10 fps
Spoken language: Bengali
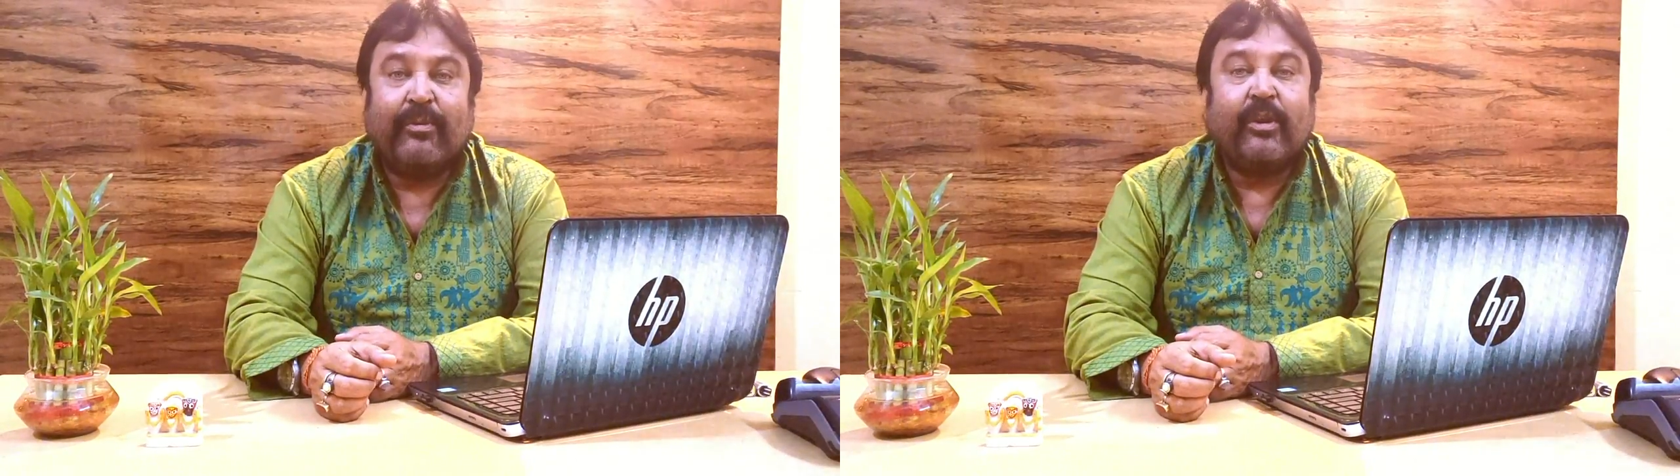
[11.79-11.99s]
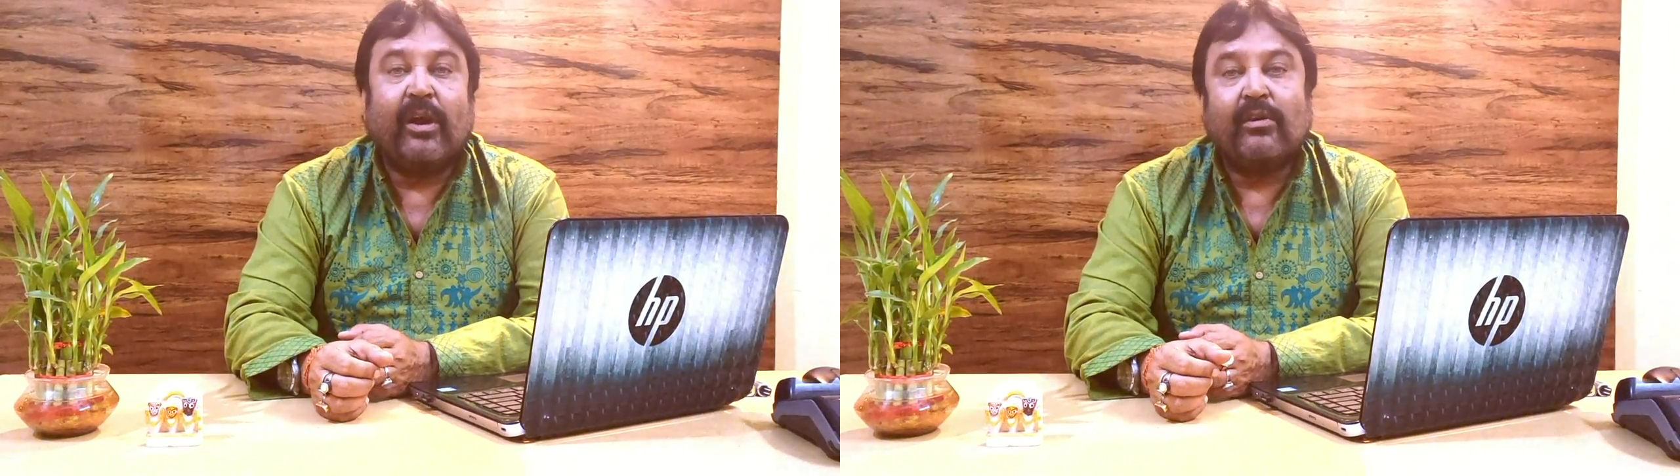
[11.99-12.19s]

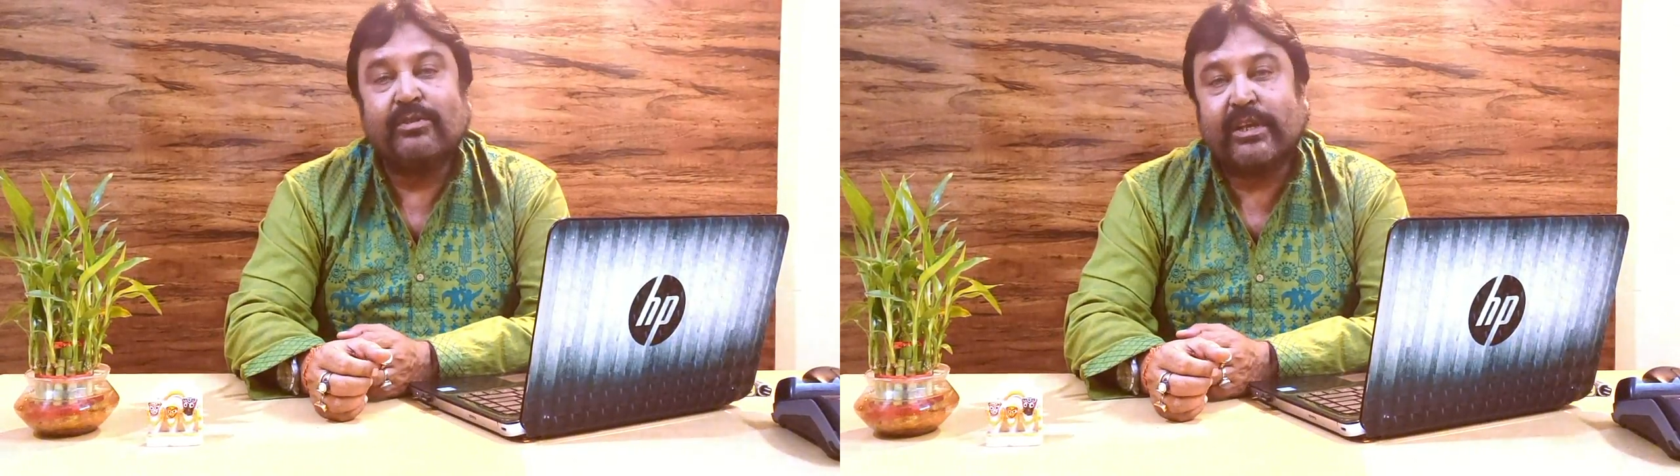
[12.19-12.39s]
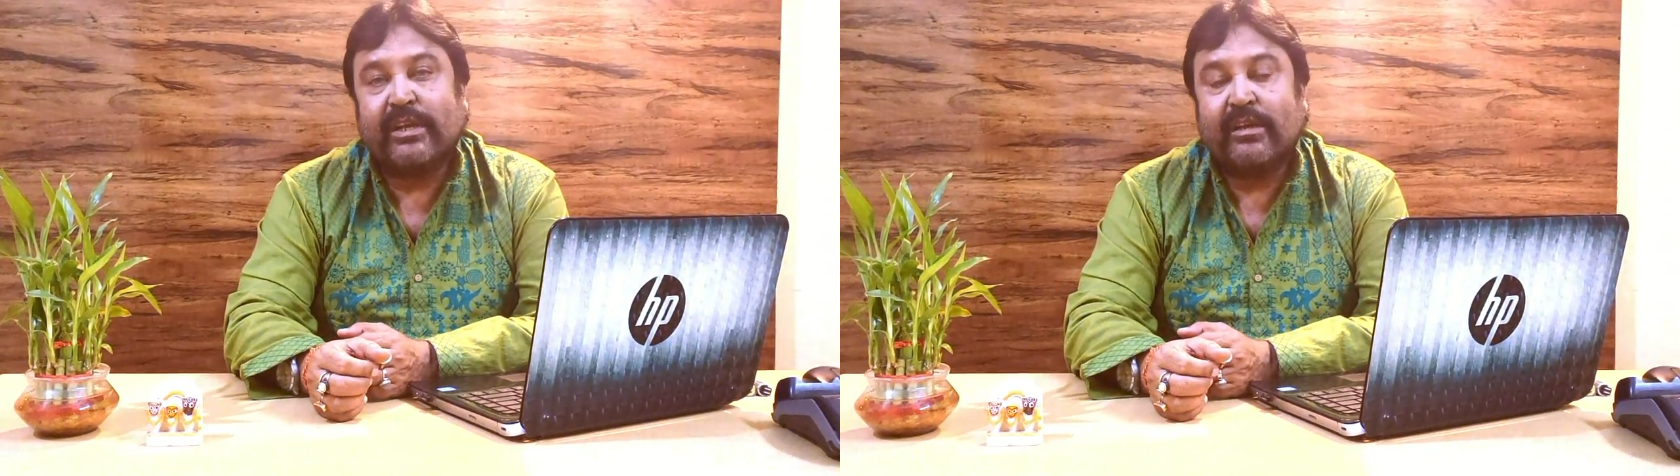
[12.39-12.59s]
বিভিন্ন
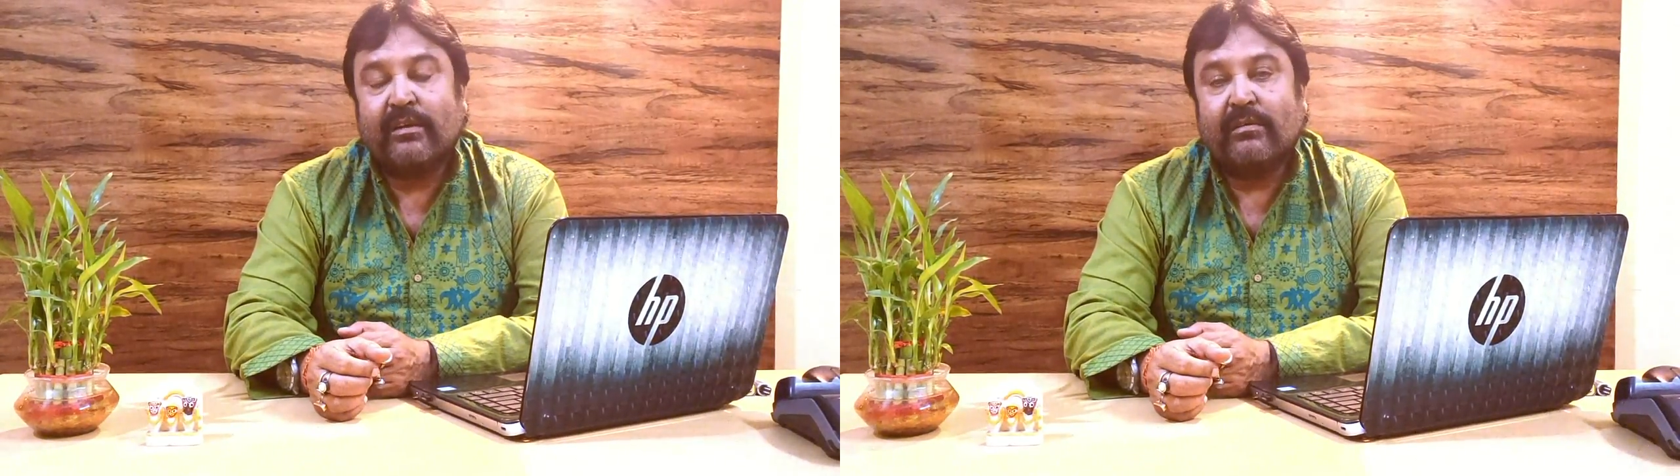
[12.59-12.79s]
হাউসে